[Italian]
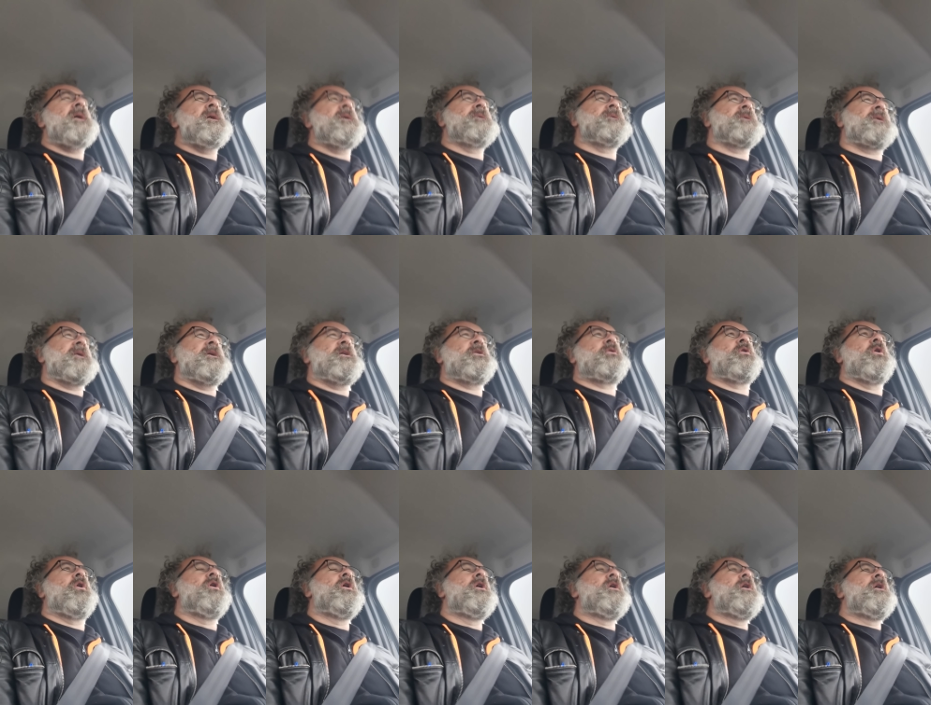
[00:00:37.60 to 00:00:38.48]

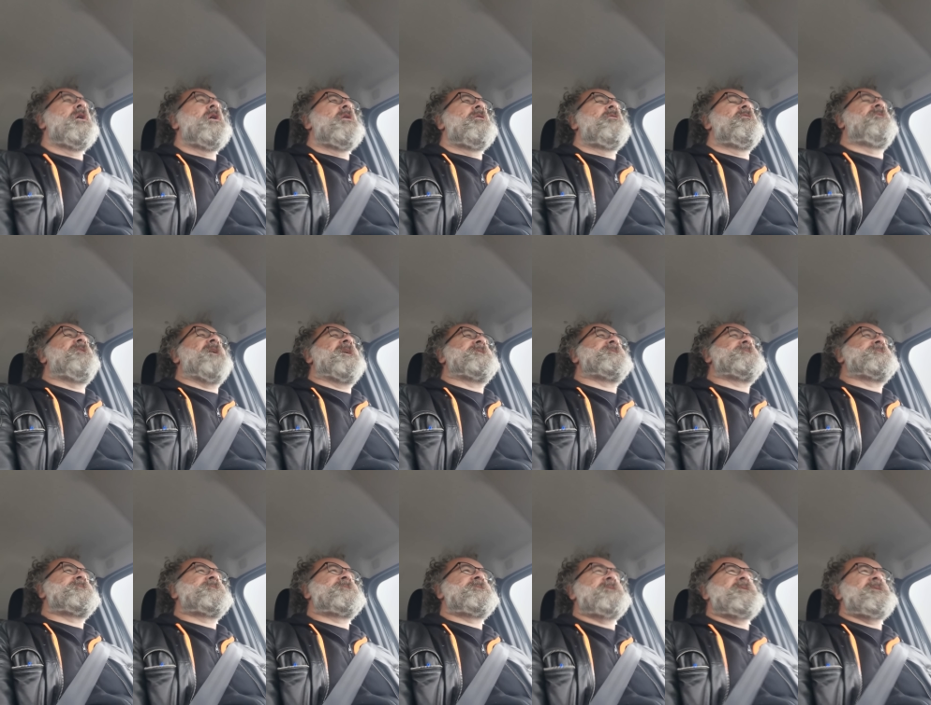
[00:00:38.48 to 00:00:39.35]
Enrico
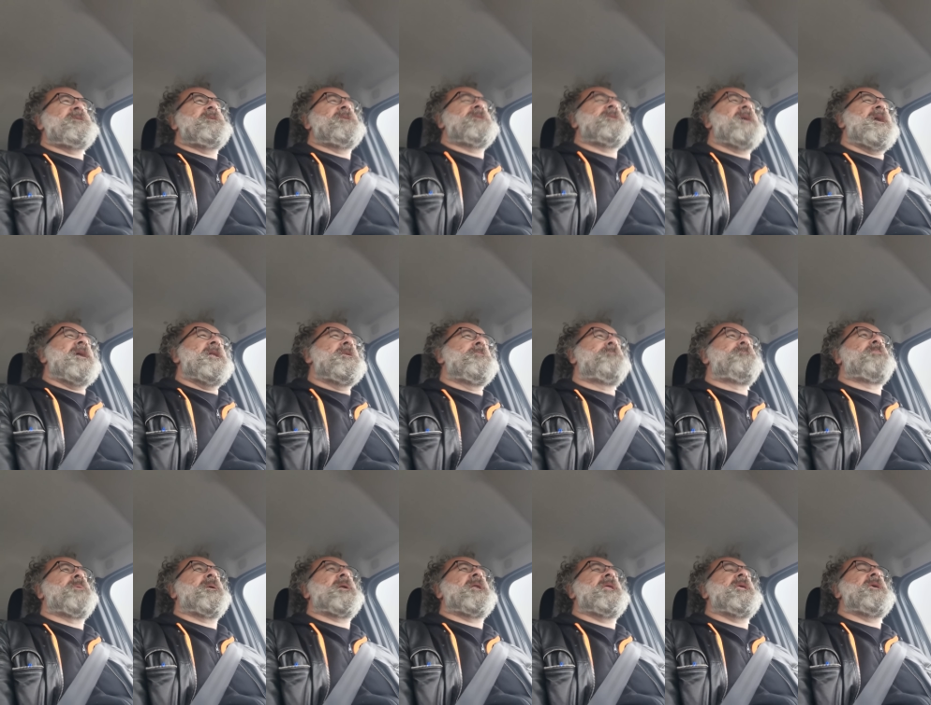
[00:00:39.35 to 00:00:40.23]
Vanzina, il
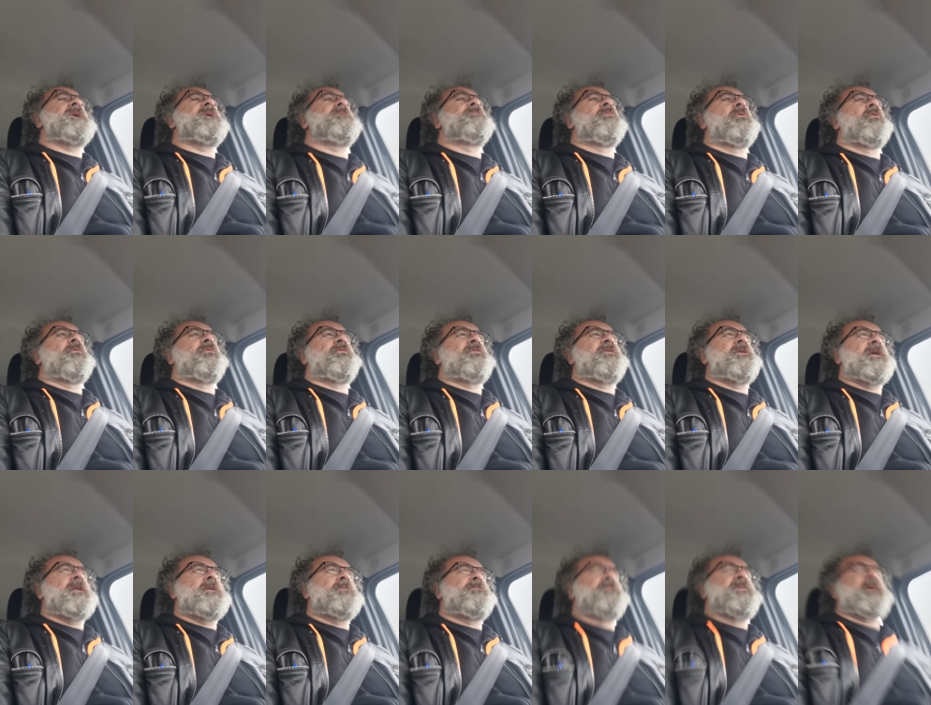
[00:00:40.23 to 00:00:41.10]
primo
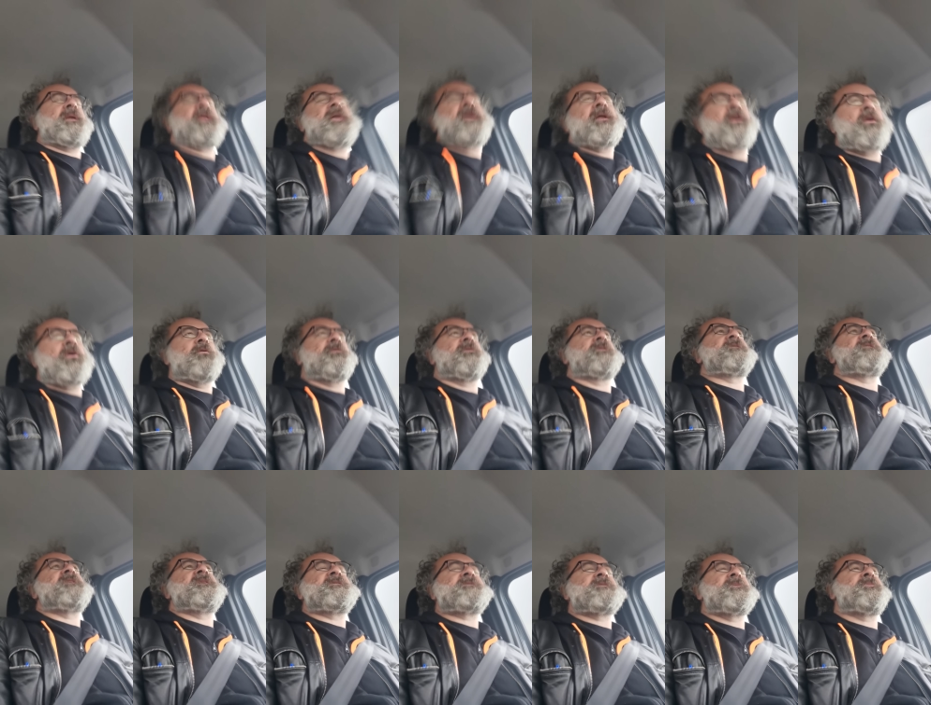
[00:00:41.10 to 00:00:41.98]
film, perché Enrico
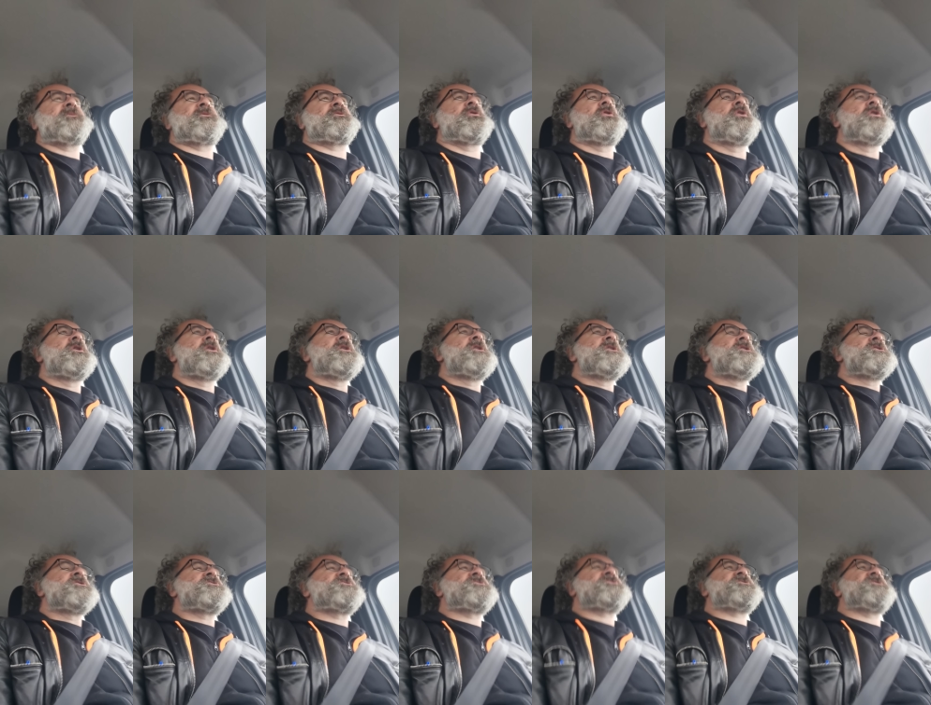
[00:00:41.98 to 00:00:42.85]
Vanzina è sempre stato
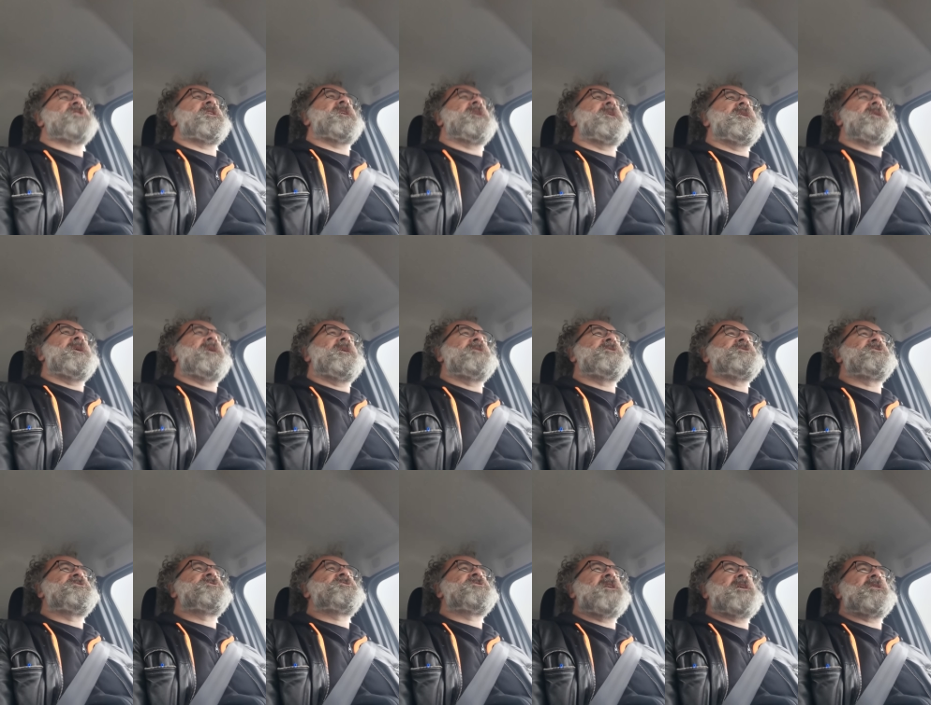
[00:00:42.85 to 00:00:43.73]

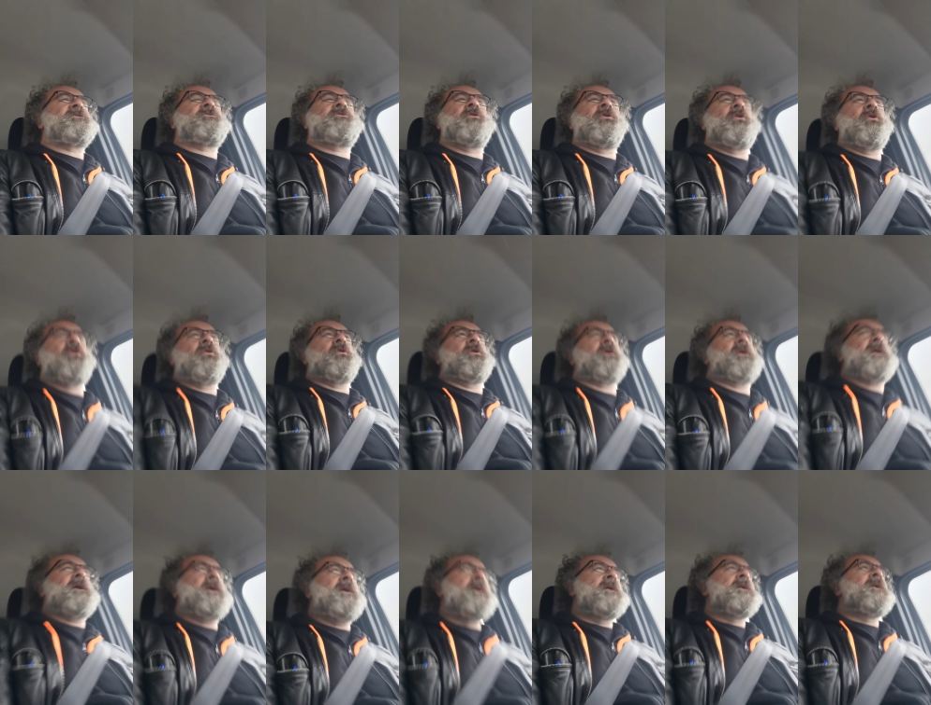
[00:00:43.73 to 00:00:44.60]

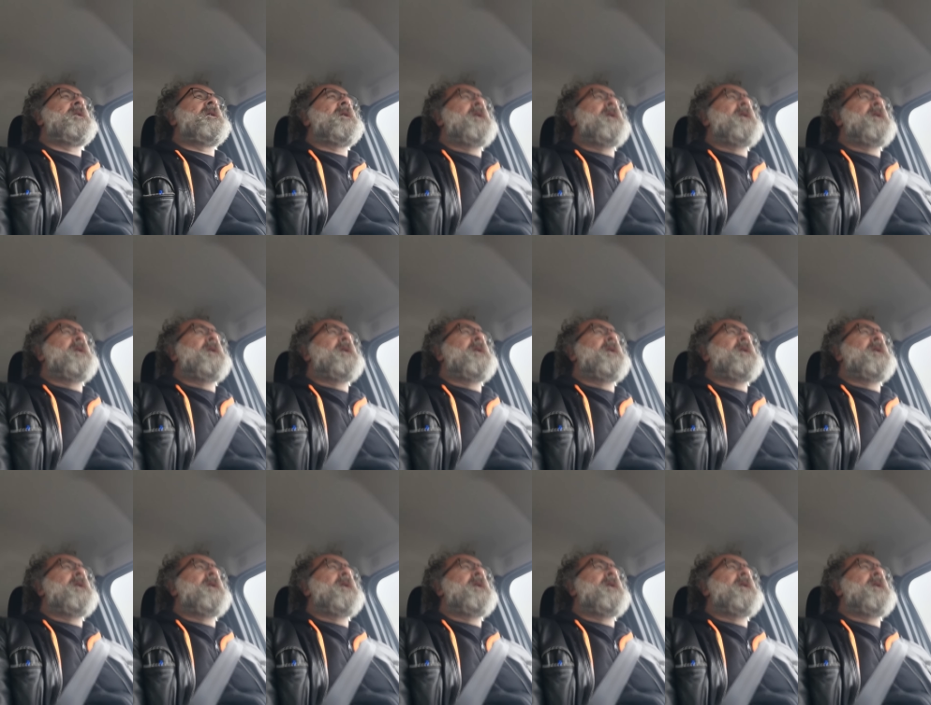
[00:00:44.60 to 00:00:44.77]
sceneggiatore